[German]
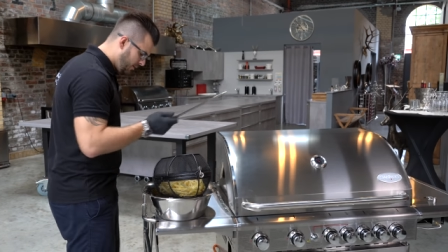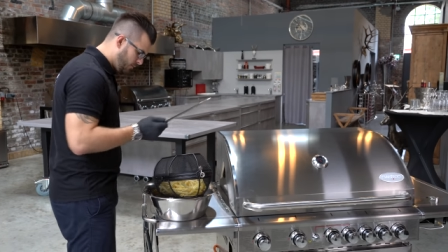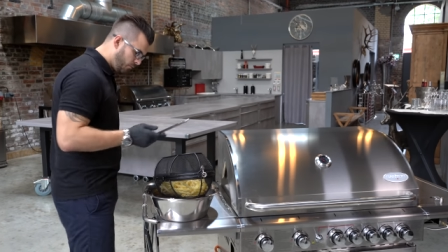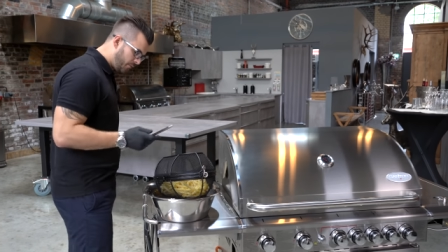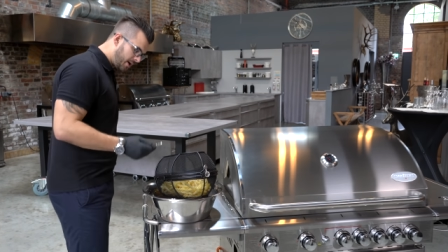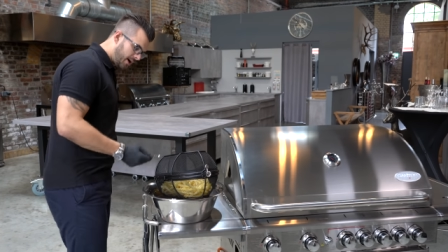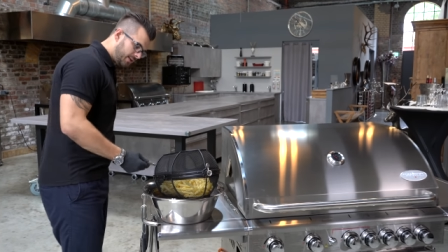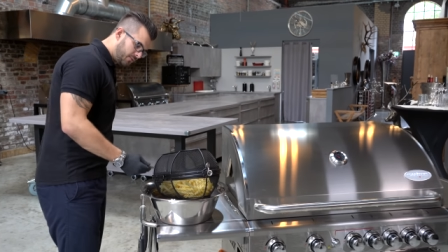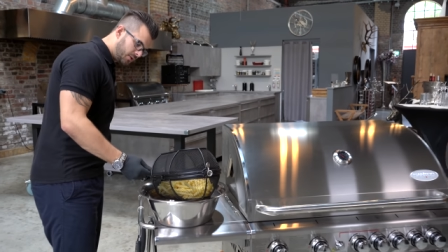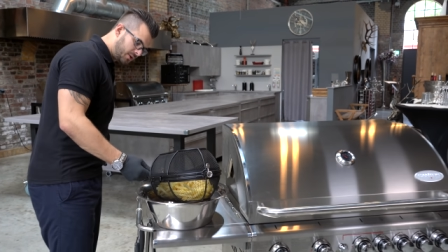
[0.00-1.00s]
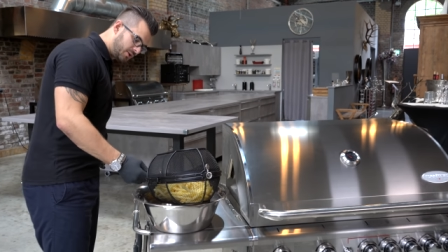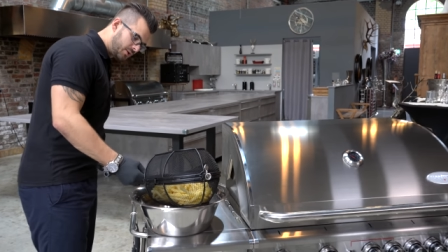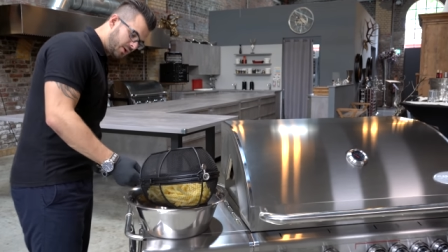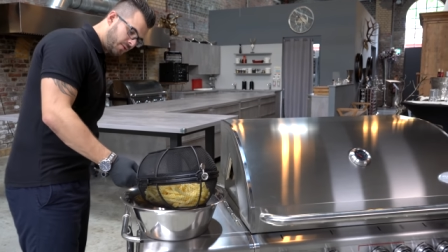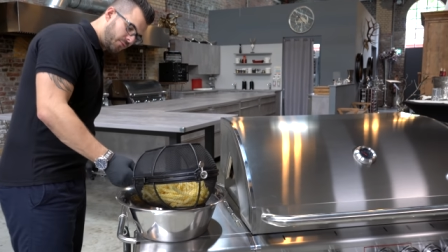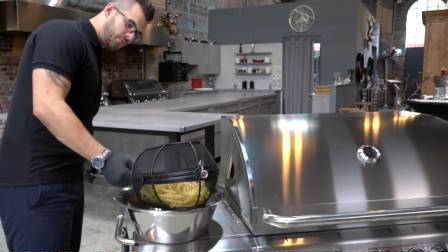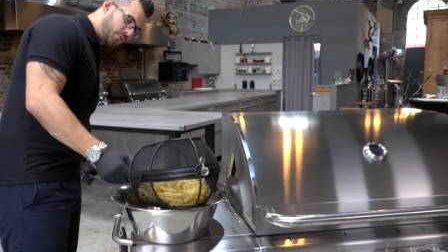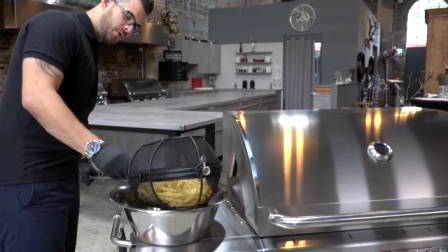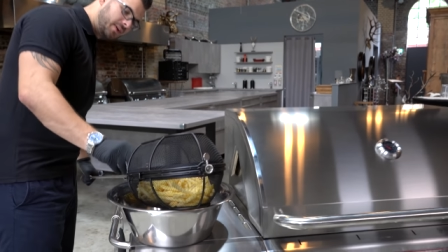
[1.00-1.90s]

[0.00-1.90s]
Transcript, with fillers: wo wir halt wirklich für